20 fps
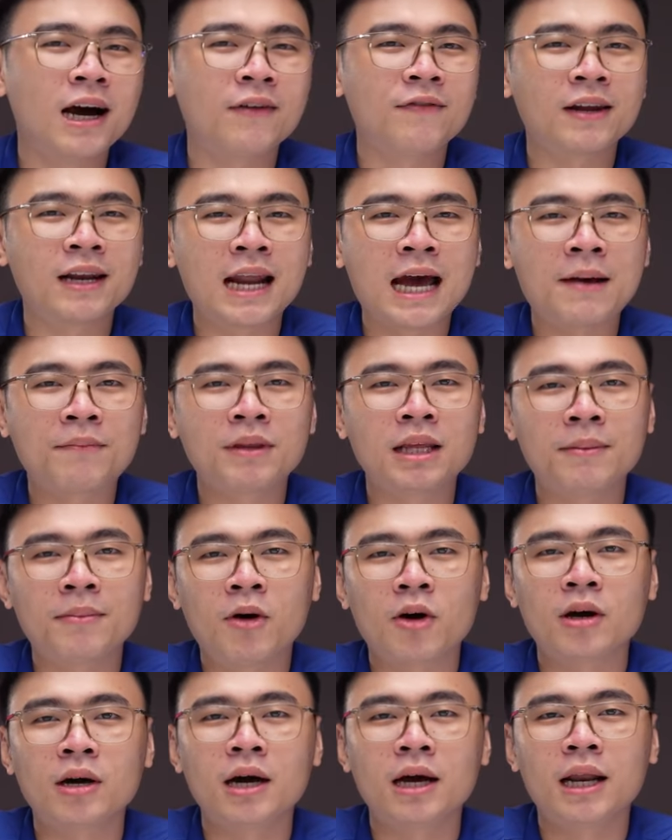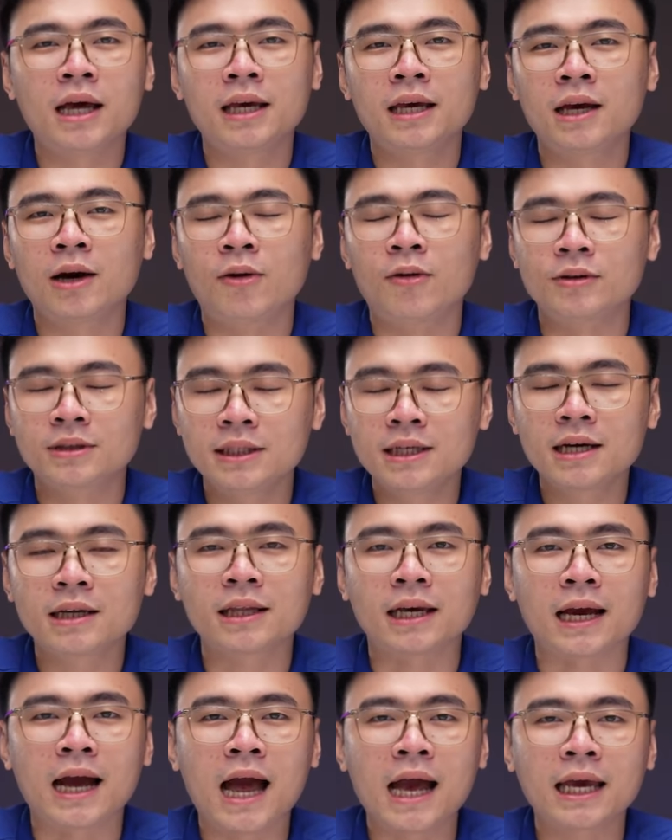ở Việt Nam thì mọi người lại hiểu riêng
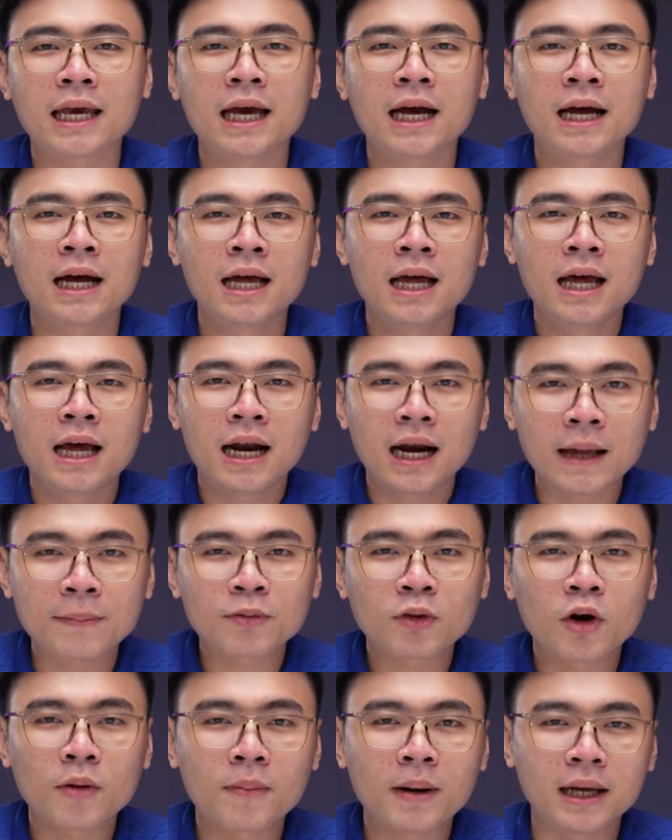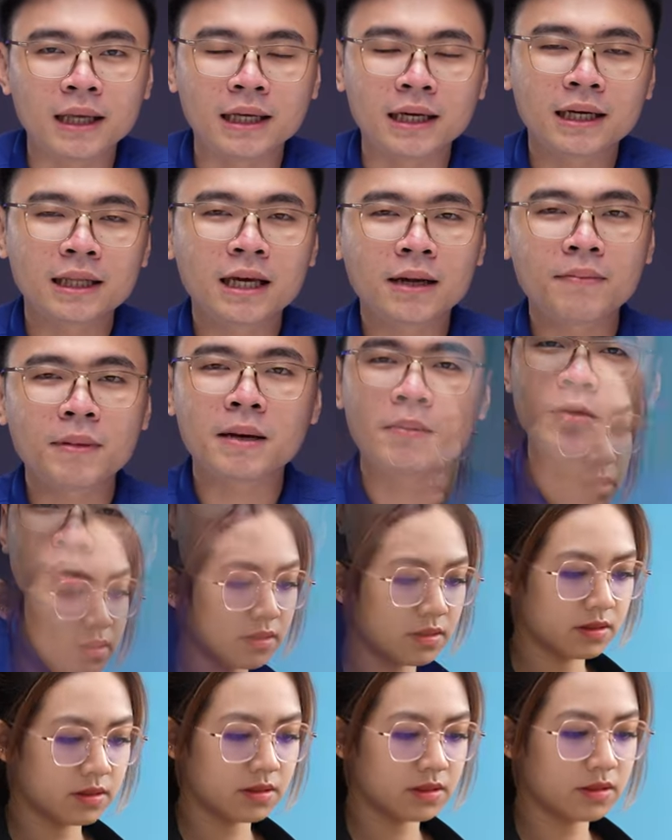thành hai nghĩa. Laptop là những thiết bị mà
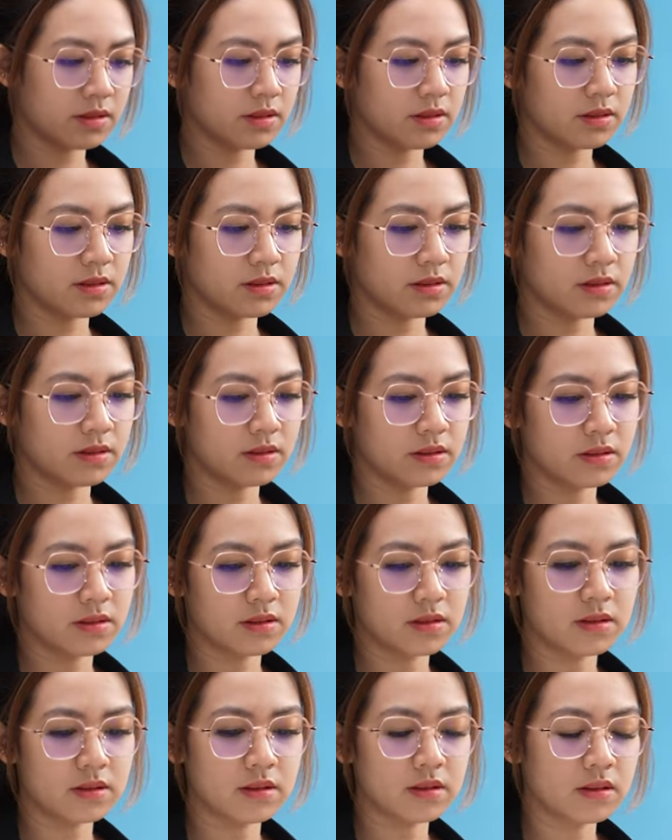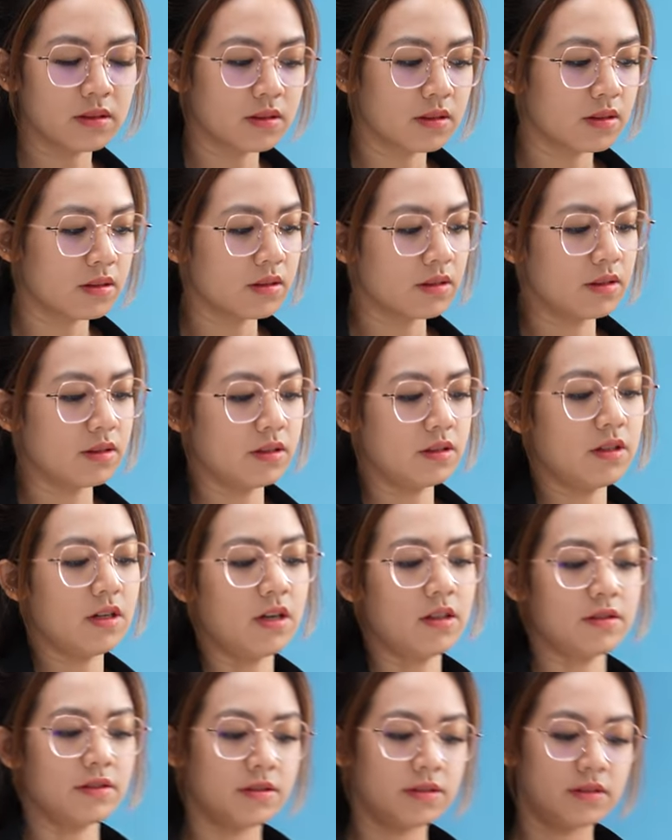chúng ta cần một cái thứ nhỏ gọn mang
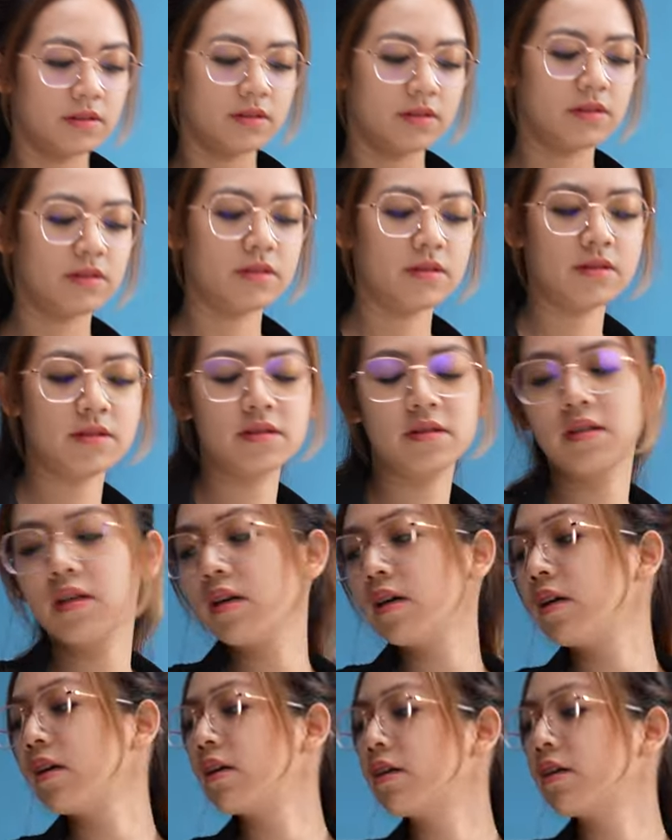đi mang lại, và cái hai